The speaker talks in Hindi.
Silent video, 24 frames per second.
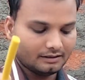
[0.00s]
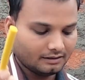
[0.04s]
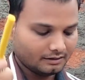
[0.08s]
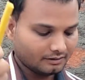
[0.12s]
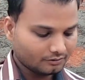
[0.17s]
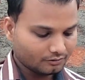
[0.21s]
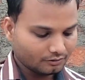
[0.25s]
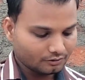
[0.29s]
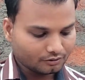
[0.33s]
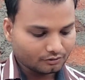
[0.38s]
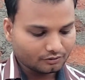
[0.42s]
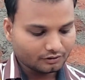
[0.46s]

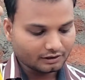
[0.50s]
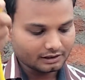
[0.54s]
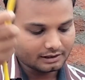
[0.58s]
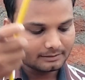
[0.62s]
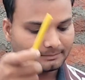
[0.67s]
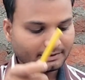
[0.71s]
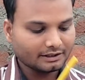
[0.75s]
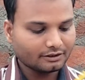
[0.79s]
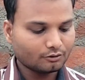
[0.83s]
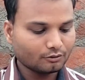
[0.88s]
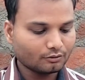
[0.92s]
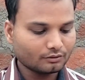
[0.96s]
दोस्तों
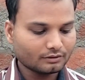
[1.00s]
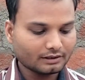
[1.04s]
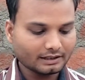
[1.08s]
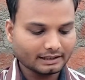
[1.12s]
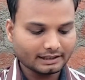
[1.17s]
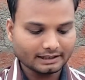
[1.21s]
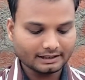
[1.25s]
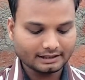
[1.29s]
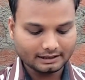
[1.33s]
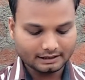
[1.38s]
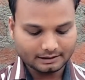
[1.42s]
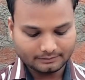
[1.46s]
इसमें दो तरह
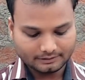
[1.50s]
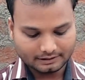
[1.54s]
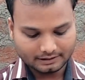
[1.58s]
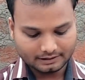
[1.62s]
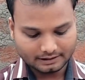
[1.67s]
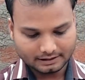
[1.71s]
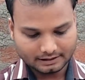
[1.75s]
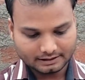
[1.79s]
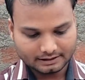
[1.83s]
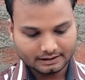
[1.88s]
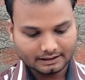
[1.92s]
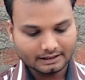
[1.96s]
की रबड़
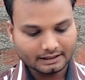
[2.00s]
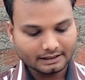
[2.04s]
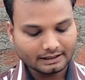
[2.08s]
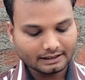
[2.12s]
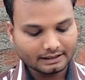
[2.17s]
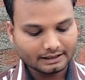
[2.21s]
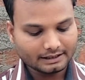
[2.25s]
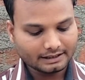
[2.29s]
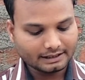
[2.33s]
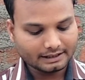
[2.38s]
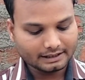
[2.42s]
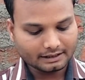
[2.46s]
आती है
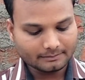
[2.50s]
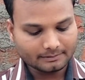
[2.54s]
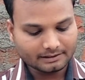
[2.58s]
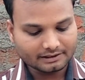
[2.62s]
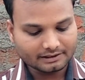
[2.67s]
ये रबड़